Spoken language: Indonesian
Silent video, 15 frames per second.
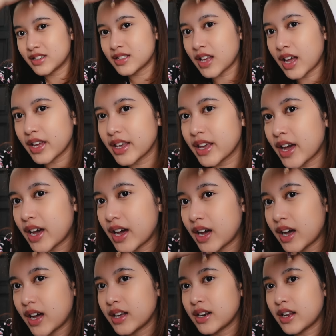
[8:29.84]

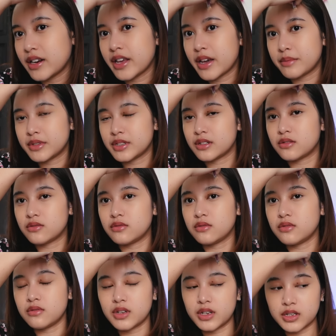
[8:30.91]
sayang dihabisin
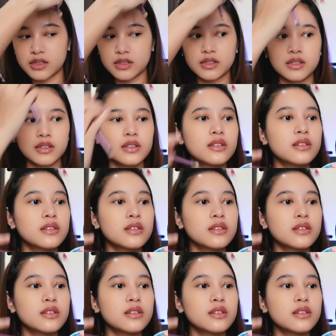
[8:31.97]
dulu nggak sih